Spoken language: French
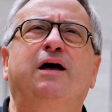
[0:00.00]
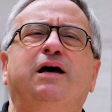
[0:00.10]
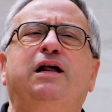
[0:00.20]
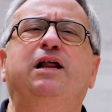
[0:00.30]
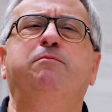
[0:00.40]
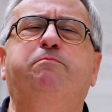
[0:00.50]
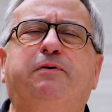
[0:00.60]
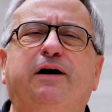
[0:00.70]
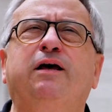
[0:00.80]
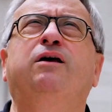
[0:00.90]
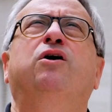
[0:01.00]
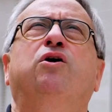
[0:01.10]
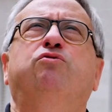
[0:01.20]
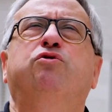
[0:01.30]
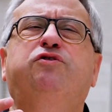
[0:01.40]
Il est pris
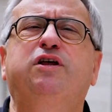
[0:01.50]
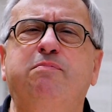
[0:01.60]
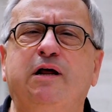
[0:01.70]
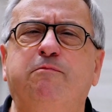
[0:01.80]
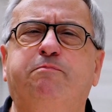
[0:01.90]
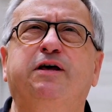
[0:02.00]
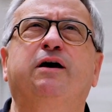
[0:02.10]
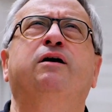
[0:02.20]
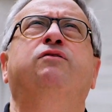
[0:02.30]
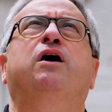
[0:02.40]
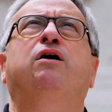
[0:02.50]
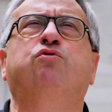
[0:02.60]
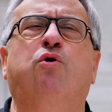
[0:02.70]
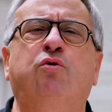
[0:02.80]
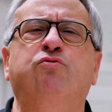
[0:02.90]
de 10 000 pieds d'un
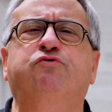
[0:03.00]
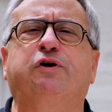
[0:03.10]
drone